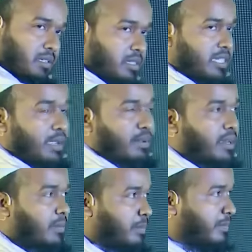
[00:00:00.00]
যে আমার
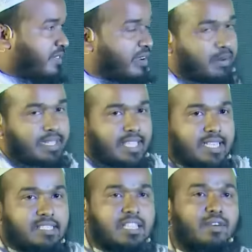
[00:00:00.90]
ফ্যামিলি থেকে
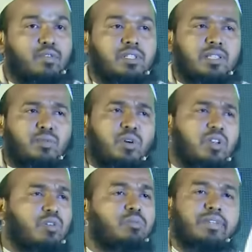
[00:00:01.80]
সাপোর্ট দিব ওই
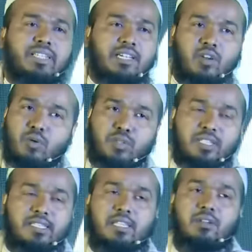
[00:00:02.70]
রকম বেশি একটা অবস্থা
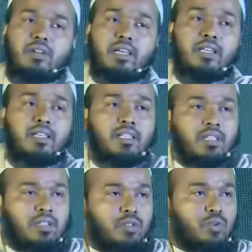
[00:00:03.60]
ছিল না
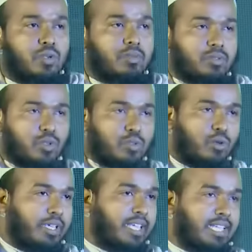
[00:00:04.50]
তো
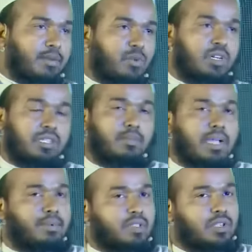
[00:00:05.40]
যতটুকু ইনকাম করতাম
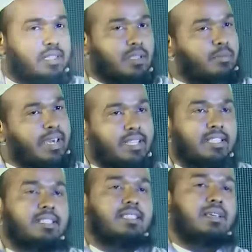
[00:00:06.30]
আমি চলতাম বাড়িতে
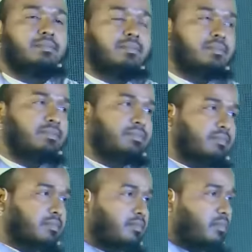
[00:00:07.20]
দিতাম
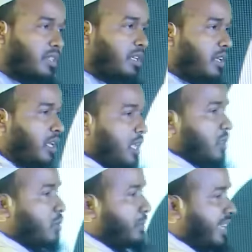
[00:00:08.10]
তো
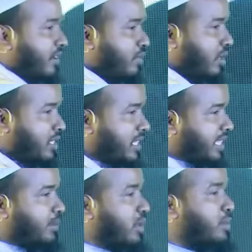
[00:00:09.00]
বিয়ের পরে যে
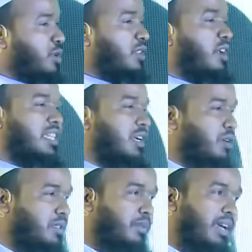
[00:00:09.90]
দিব এমনটা তো আশা
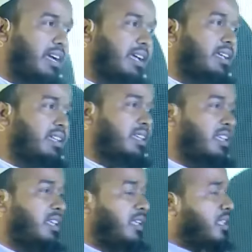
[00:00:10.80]
করতে পারি না
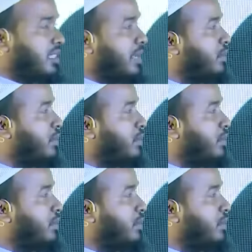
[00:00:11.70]
তারপর